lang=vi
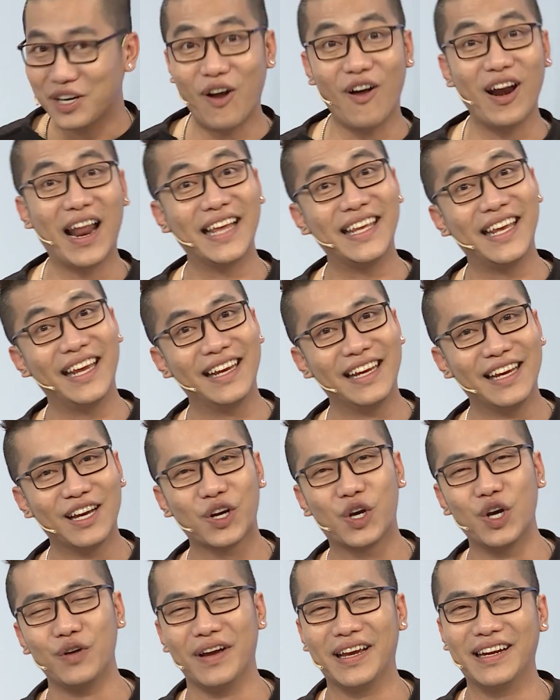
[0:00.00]
đó là gì
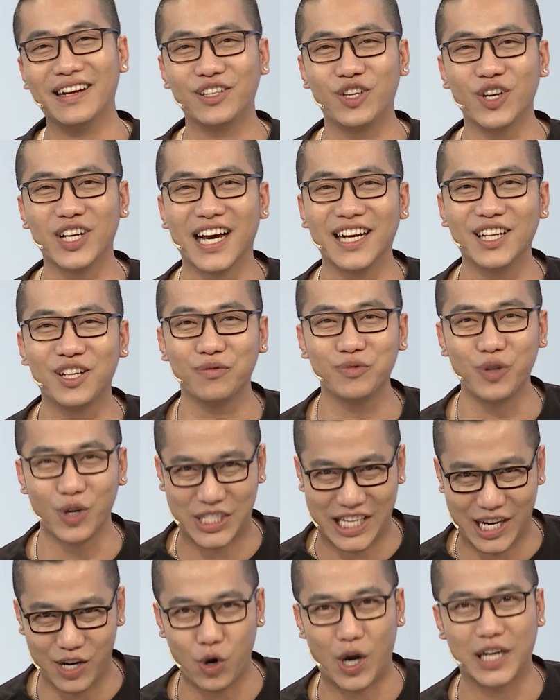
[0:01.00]
quý vị đừng chữ kênh chúng tôi
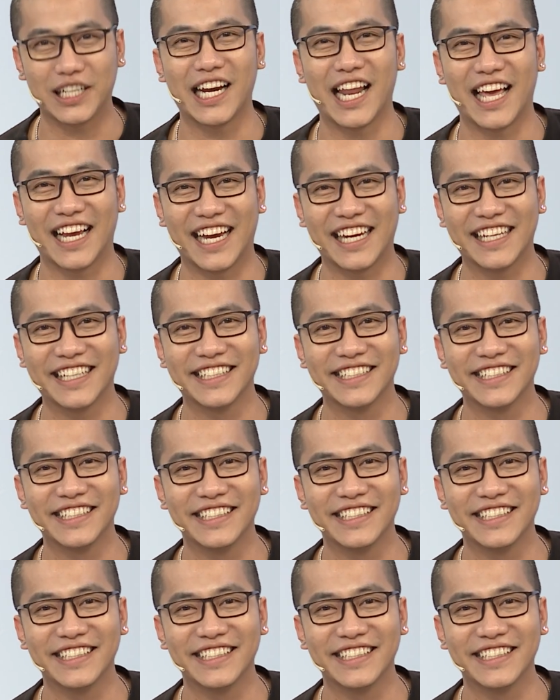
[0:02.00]
sẽ quay trở lại ngay